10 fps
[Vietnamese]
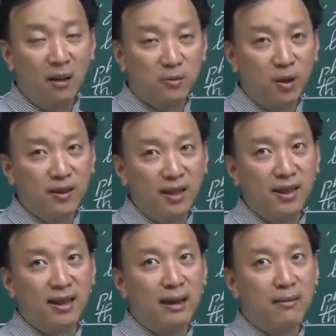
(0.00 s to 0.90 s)
học tốt nhất
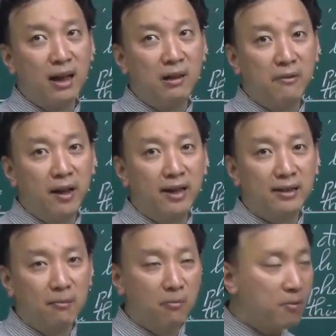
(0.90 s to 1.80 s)
thì các em cần phải hệ
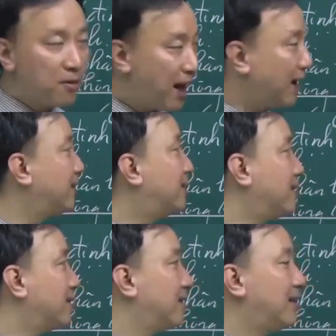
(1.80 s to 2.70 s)
thống lại kiến thức